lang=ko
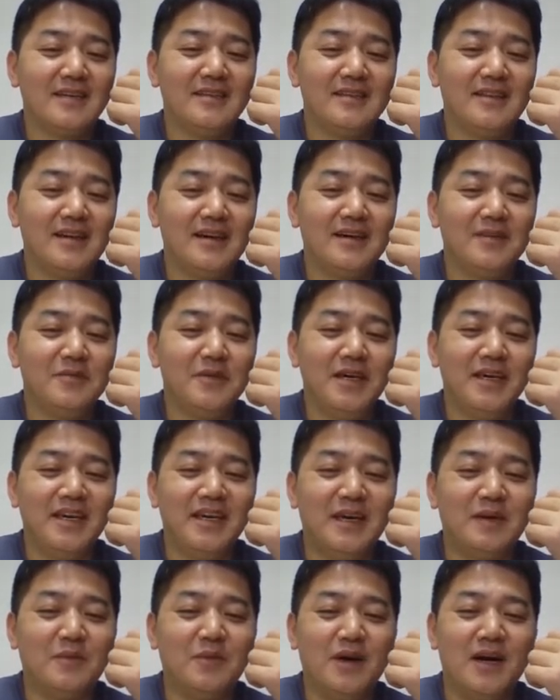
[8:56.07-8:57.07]
그
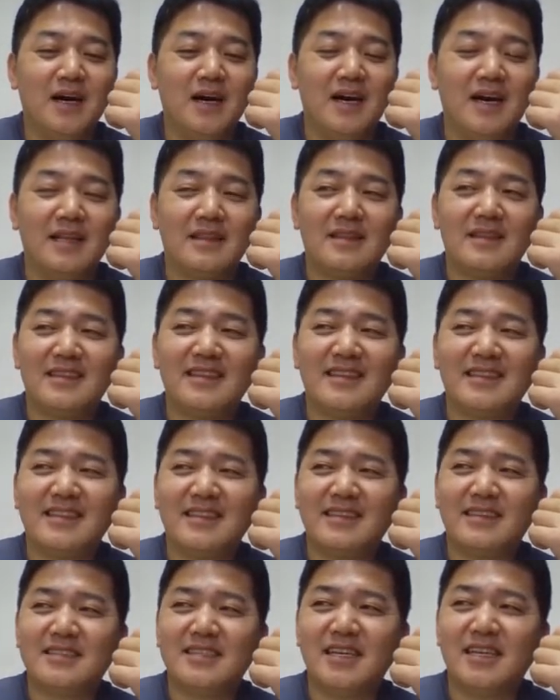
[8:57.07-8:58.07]
다음에
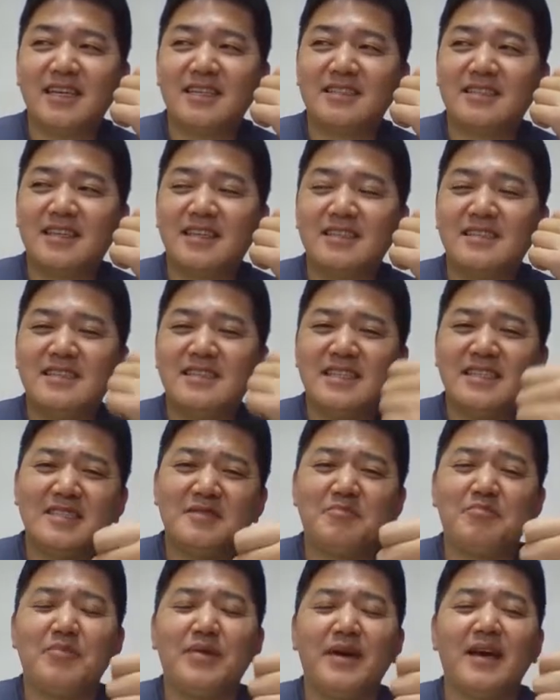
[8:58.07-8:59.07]
뭐생각하시기
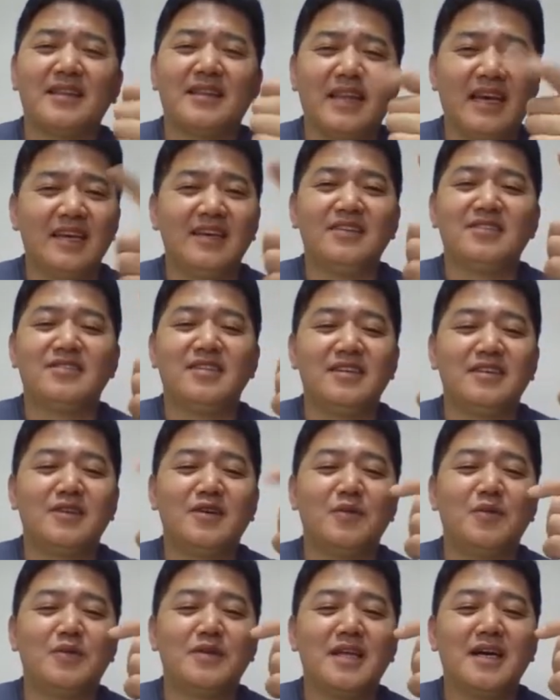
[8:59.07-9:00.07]
식스팩 다이어트
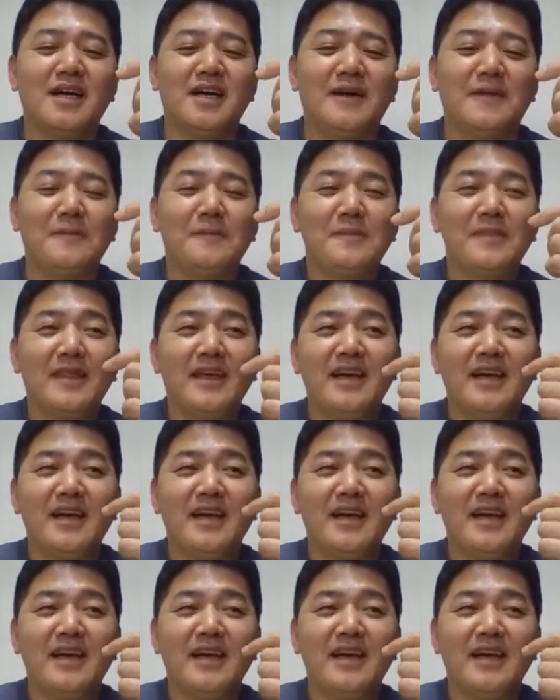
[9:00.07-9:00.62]
이런 거보다